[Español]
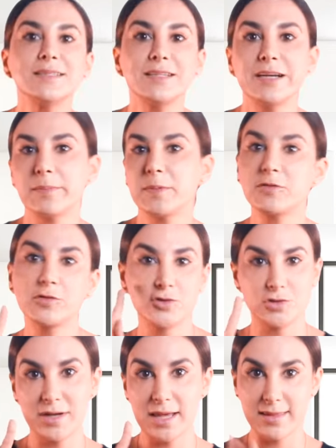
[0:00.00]
terapia
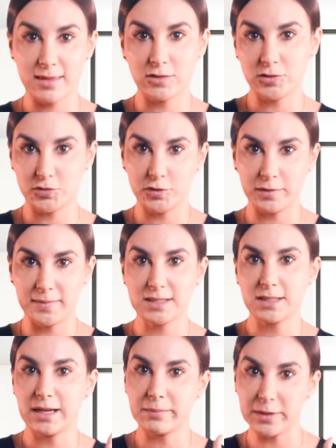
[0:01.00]
funciona de dos
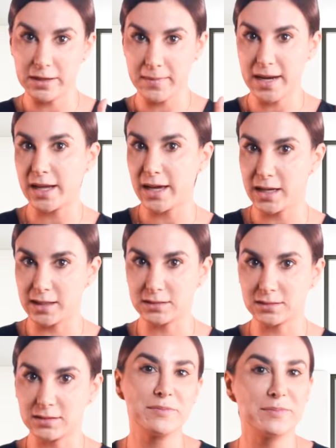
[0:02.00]
formas. La primera
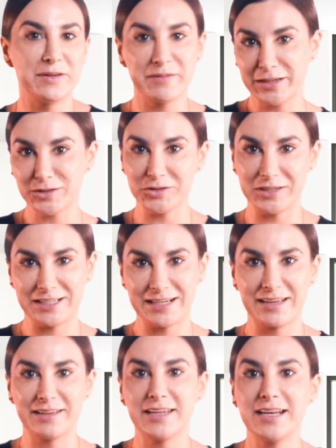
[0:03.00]
es beber tu
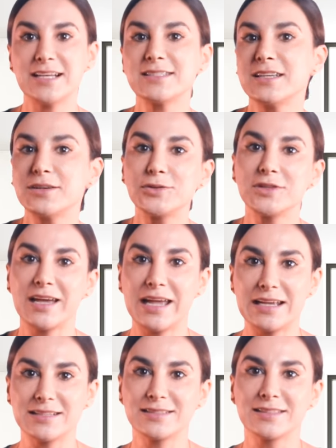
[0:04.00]
orina y la
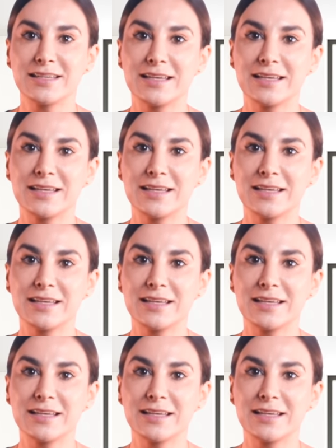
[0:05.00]
segunda es